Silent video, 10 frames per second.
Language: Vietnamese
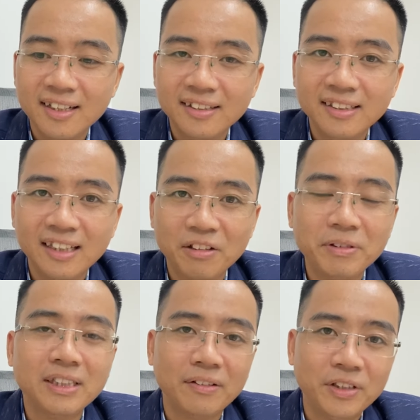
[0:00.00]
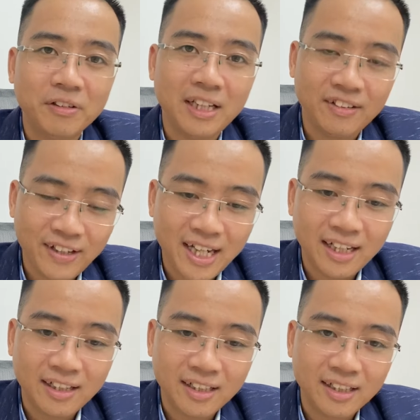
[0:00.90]
như là quỹ trái phiếu hay là vàng
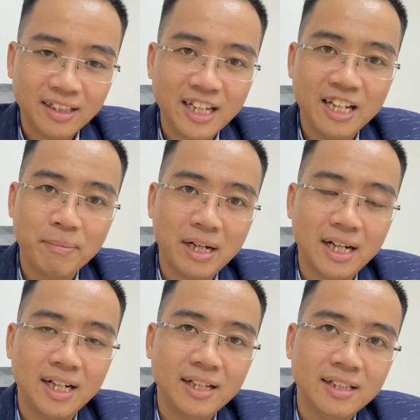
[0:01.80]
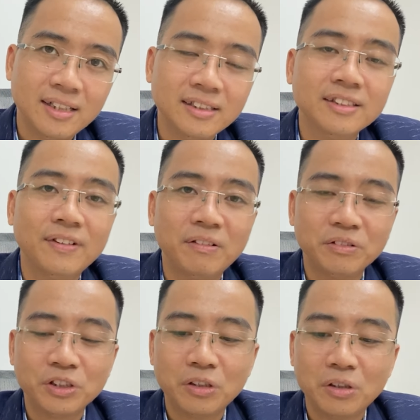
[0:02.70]
để mà dự phòng
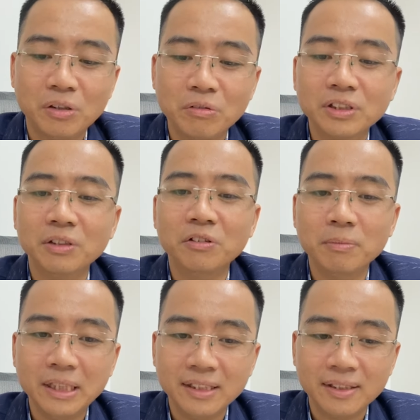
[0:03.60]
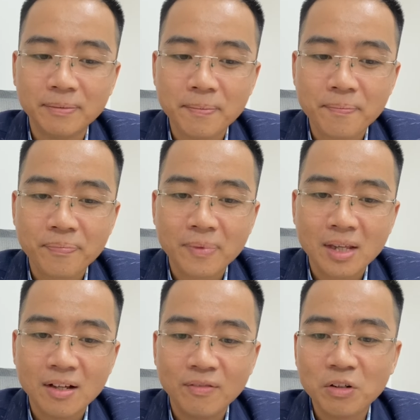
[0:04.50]
cho cuộc sống của mình
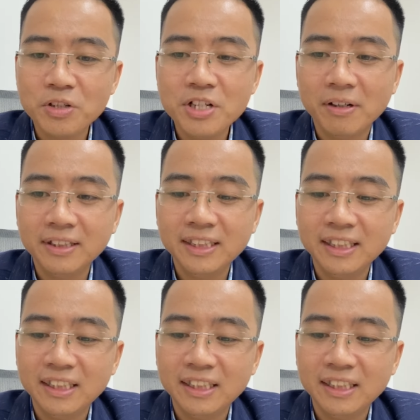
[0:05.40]
và có nhiều anh chị